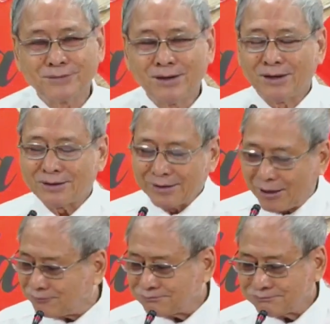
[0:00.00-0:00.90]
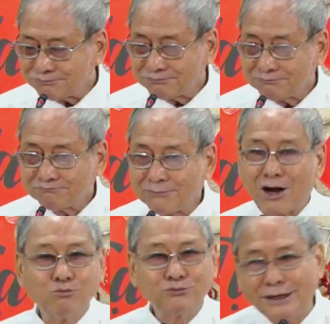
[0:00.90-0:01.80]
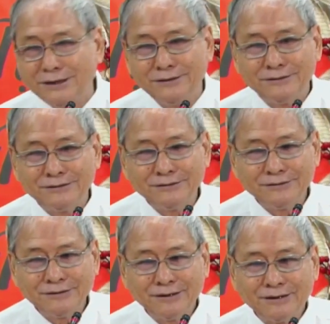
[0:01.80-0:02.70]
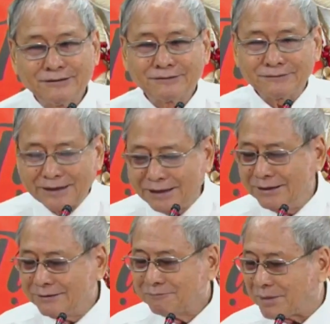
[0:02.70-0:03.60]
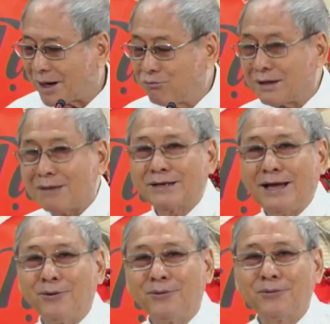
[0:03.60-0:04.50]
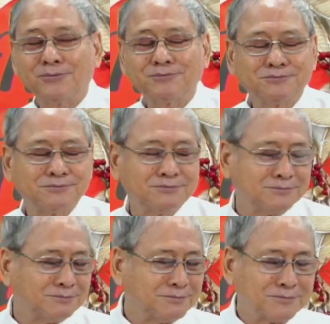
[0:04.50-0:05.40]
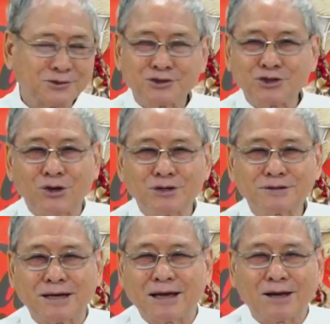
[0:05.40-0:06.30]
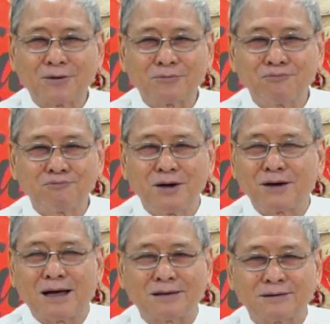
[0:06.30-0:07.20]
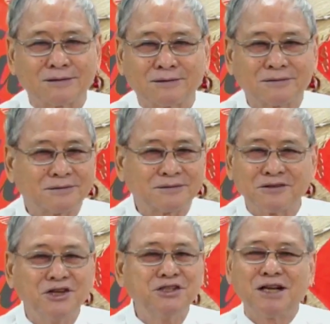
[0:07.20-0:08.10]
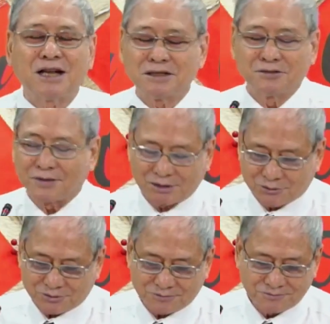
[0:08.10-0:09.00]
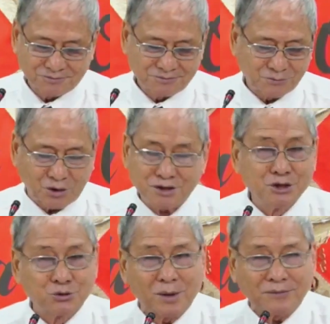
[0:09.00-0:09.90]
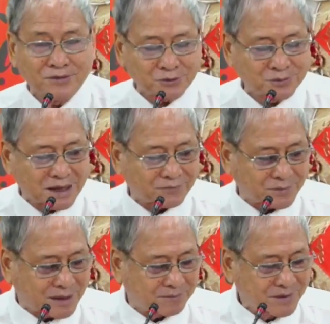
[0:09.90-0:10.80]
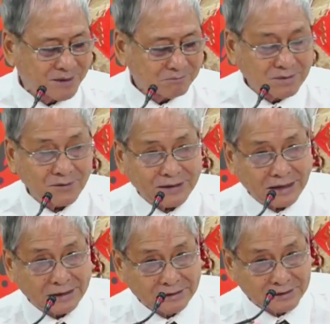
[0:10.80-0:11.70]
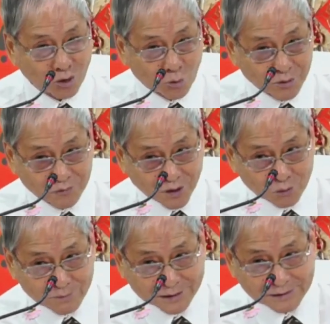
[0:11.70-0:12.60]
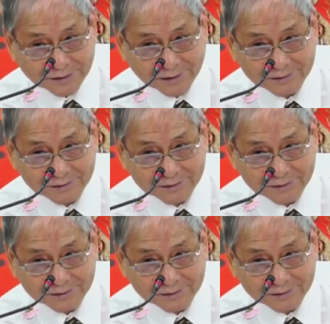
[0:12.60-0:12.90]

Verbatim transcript: Đọc mà không tin, tin mà không làm theo, son sẻ phước hạnh đương nhiên là như vậy rồi. Đó xin Chúa ban phước chúng ta phải không Bây giờ phải để ý tới nguồn phước của mình đây này.